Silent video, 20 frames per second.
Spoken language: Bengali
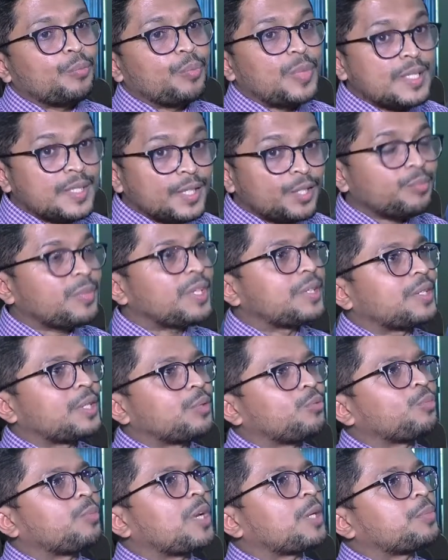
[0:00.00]
মেজারমেন্ট
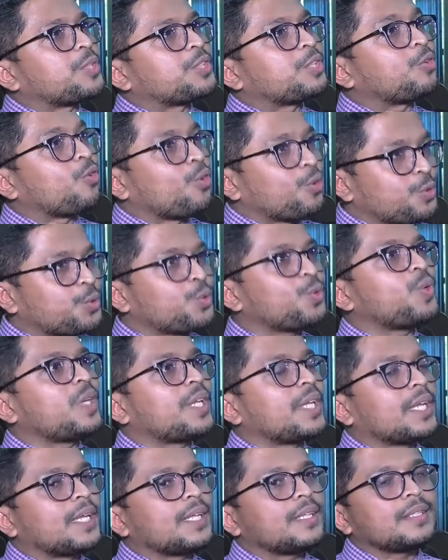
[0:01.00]
এবং ব্লাড প্রেশার কন্ট্রোল
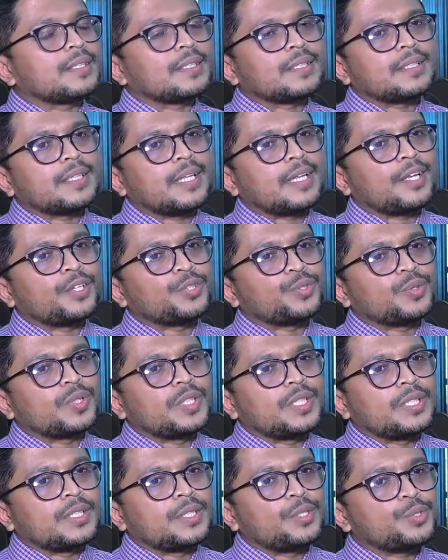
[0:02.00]
নিয়ে তারা
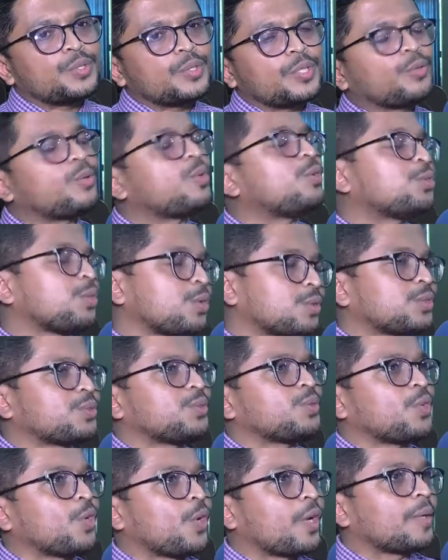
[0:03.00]
যদি কিছুটা হলেও
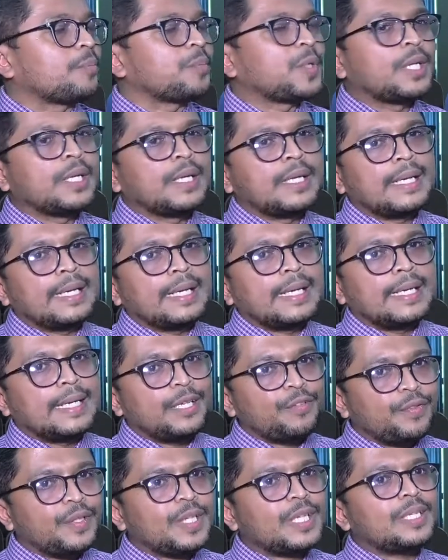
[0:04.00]
সচেতন হয়
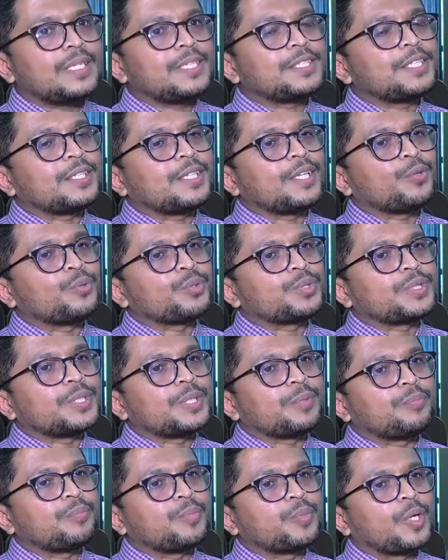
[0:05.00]
ডেফিনেটলি সেটা
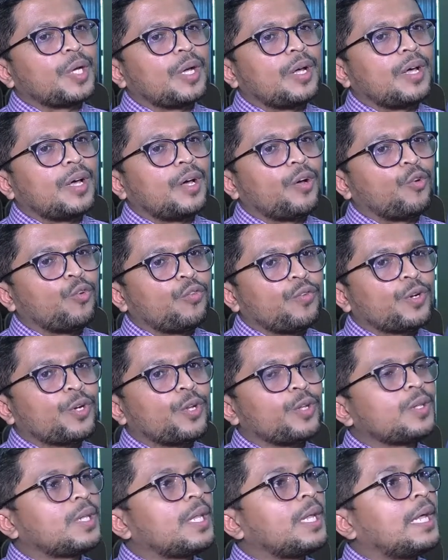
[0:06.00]
হচ্ছে
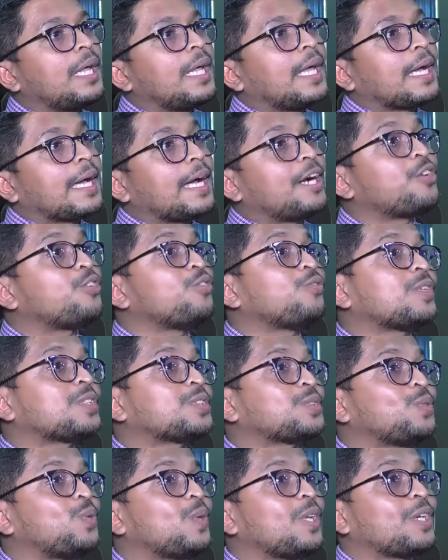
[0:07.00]
ওভারঅল
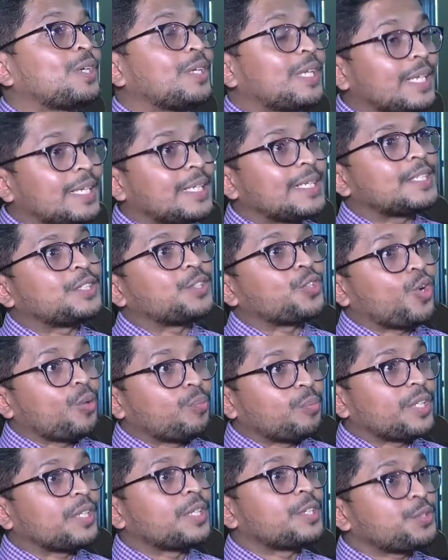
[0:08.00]
কার্ডিওভাস্কুলার রিলেটেড যে
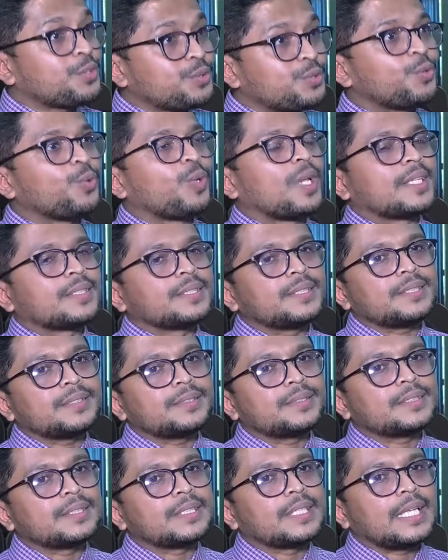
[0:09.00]
কমপ্লিকেশনগুলো আছে
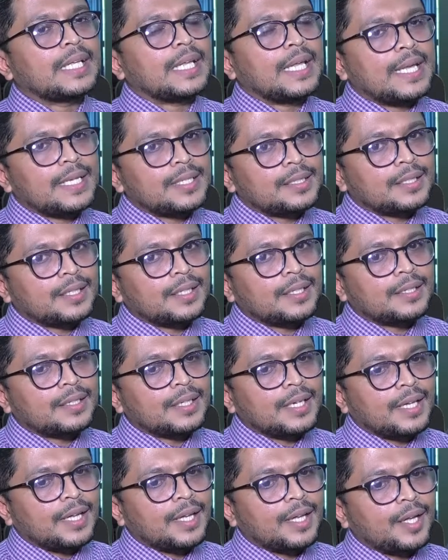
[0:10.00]
এইটার
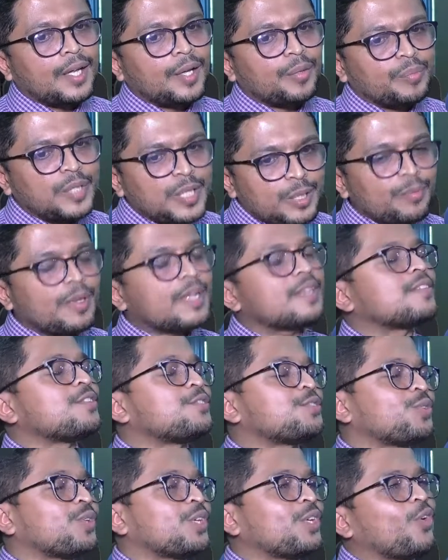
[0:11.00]

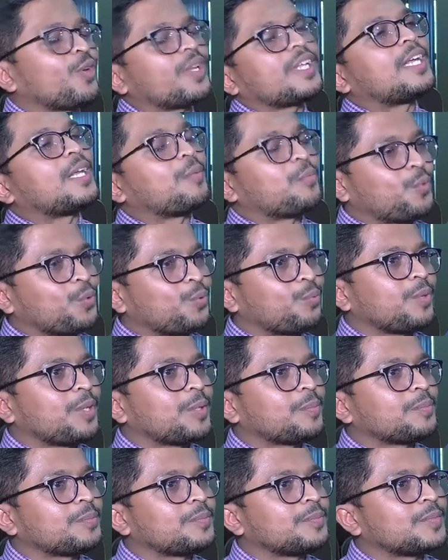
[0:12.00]
মিনিমাইজেশনে অনেক হেল্প করবে
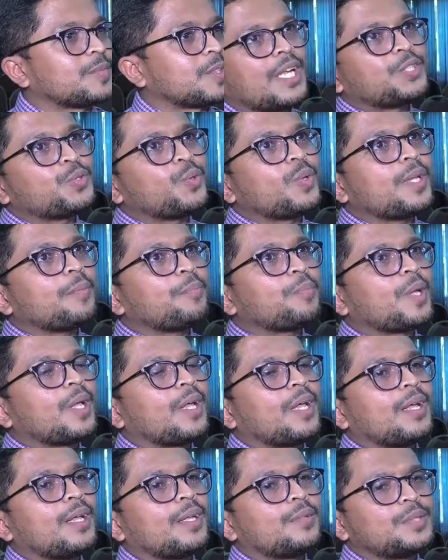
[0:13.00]
আসলে
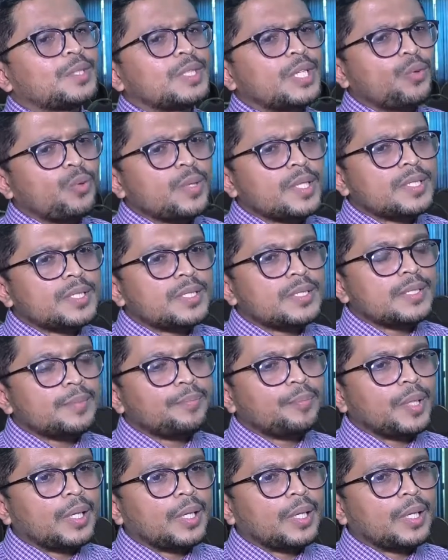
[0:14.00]
যেটা হয়েছে যে